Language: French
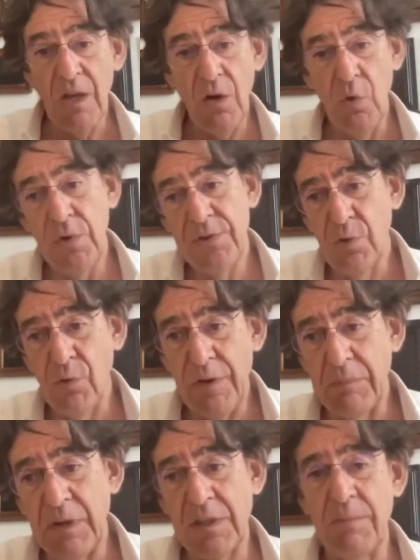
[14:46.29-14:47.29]
Eux, ils sont
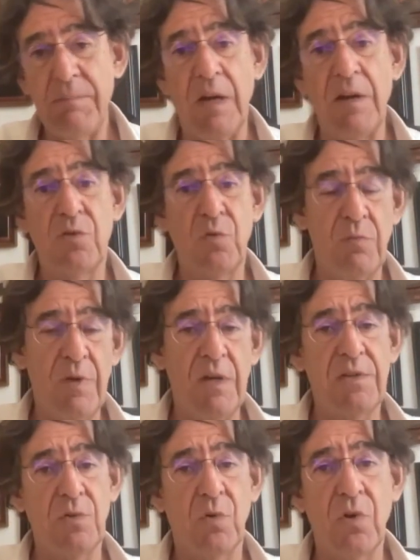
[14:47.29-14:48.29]
fabriqués par les humains,
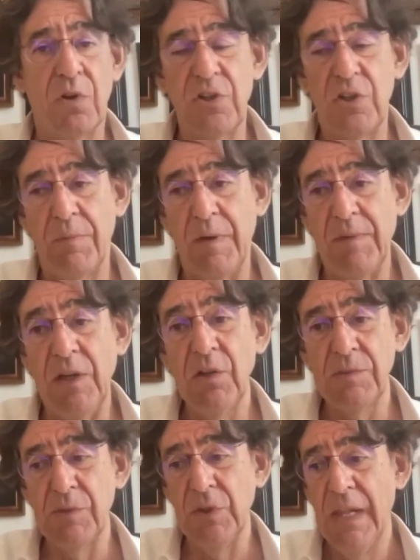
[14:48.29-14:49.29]
ils sont corrigés en
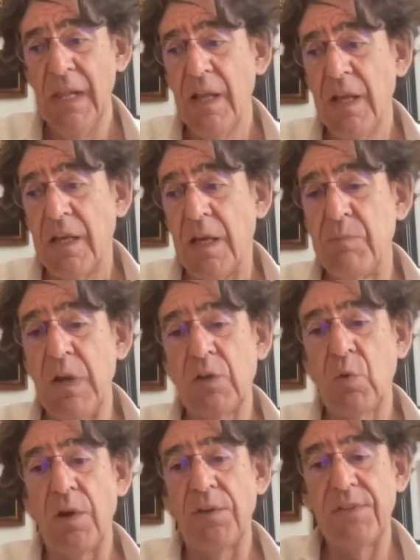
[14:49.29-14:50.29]
permanence. Et puis le
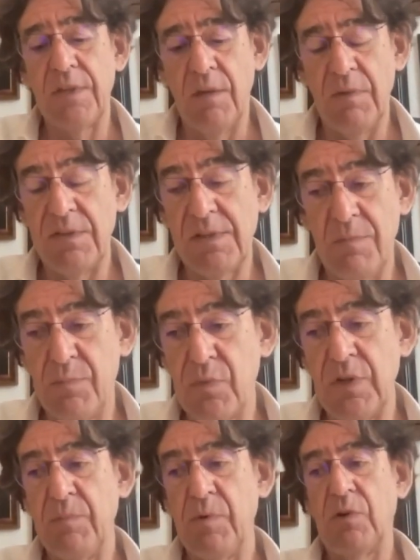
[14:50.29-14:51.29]
troisième, et c'est le
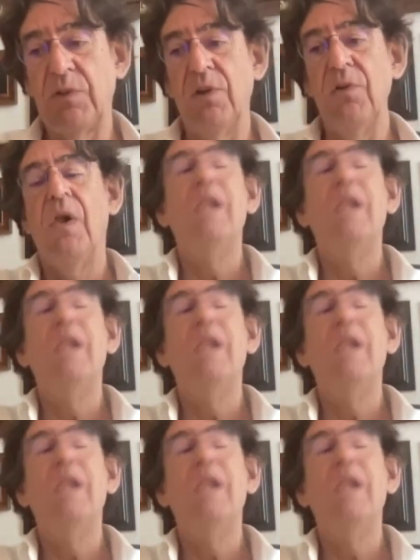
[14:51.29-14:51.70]
plus important,